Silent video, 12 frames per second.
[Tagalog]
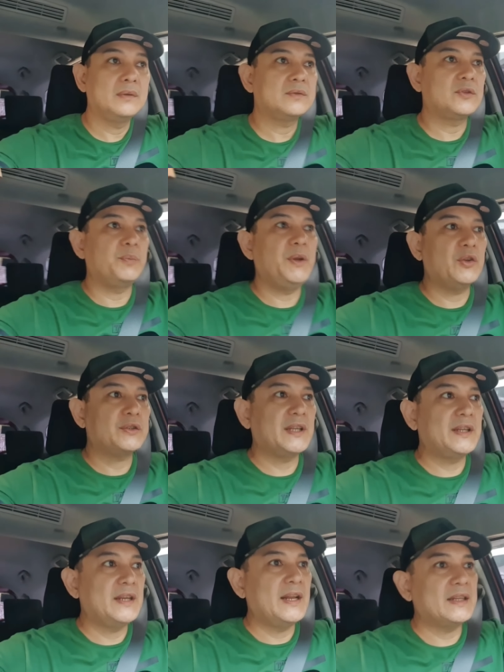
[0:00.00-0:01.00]
So
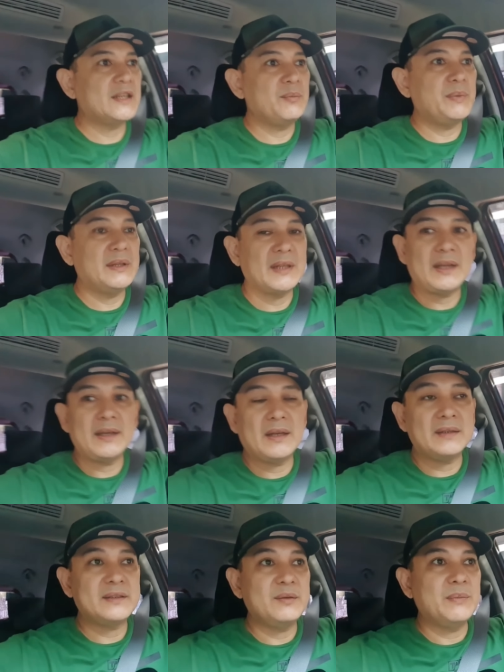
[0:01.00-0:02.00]
binuksan din natin yung bintana
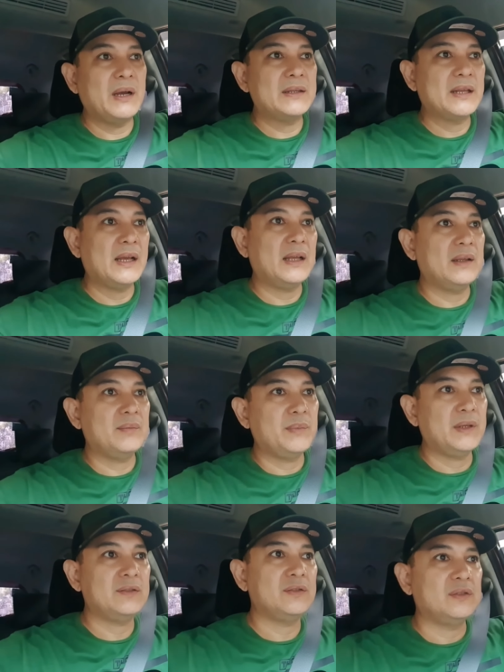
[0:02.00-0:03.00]
kasi yung bata
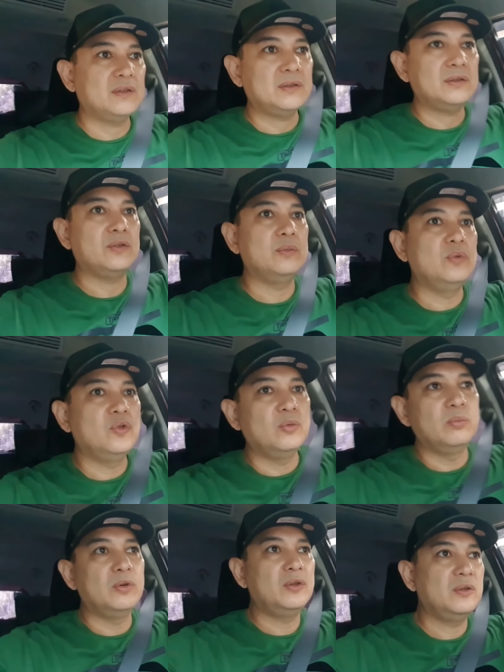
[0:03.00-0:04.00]
medyo
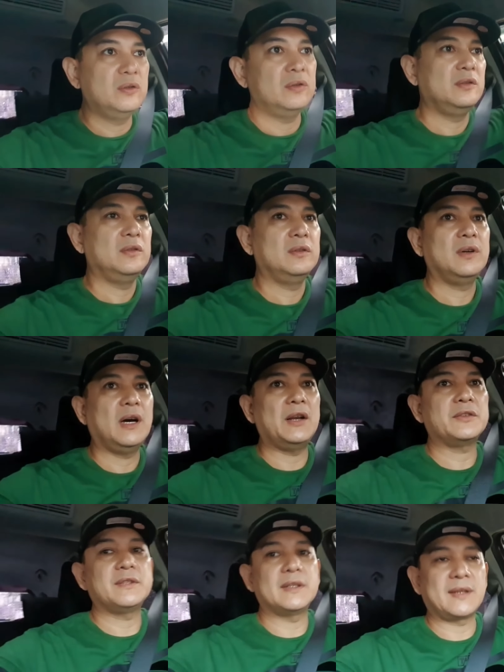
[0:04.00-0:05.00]
umubo.
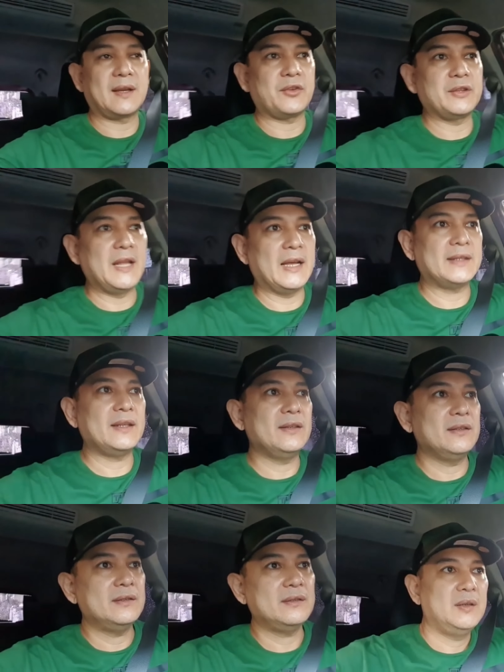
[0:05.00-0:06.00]
Halos na sa likod natin. No?